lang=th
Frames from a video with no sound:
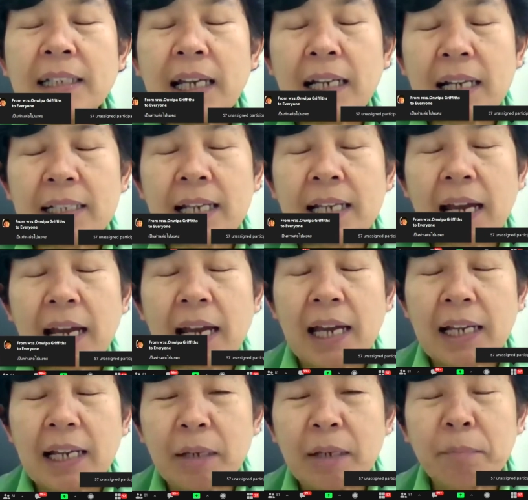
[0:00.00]
ก็ตั้งใจรักษา
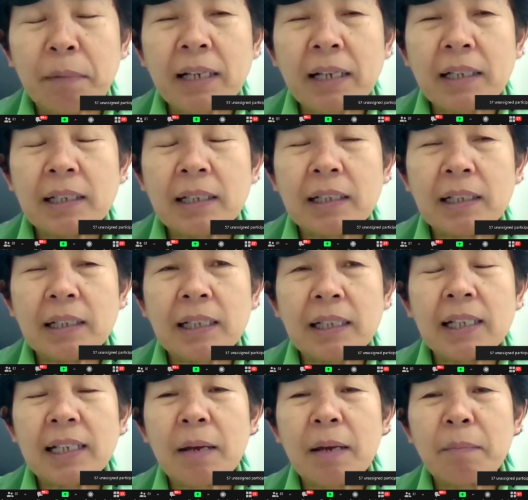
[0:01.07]
ให้ละเอียดมากขึ้น
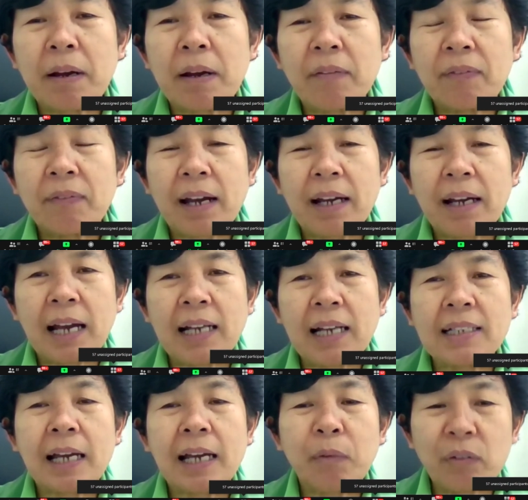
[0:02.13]
ยิ่งได้มาฟัง
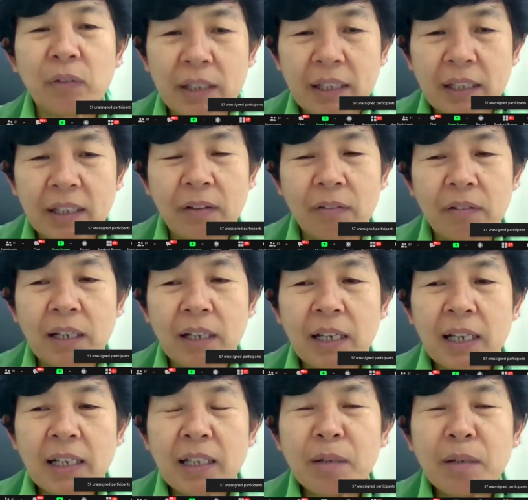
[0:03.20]
อาจารย์หมอเขียว
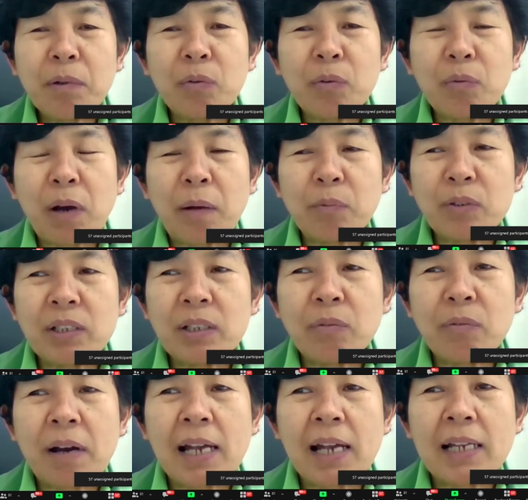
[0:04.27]
ยิ่งมีความ
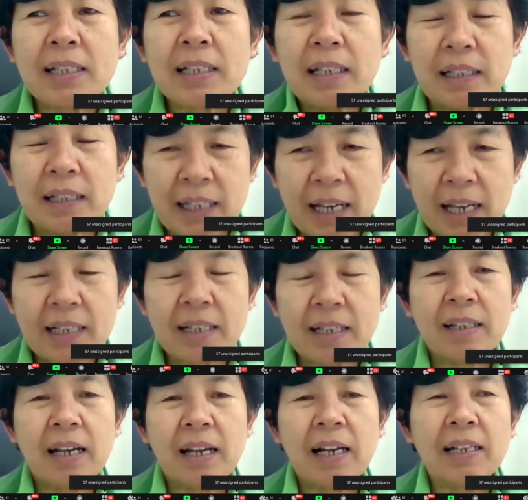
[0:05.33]
รู้สึกว่าศีลเนี่
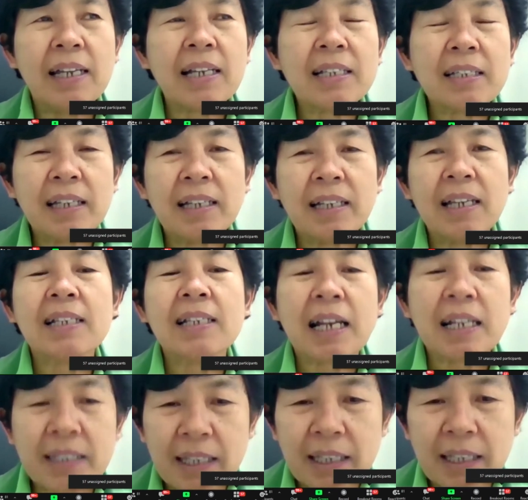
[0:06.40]
ย อริยศีล
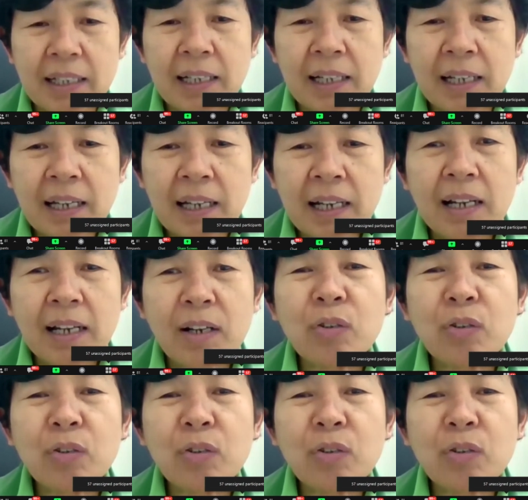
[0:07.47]
เนี่ยศักดิ์สิทธิ์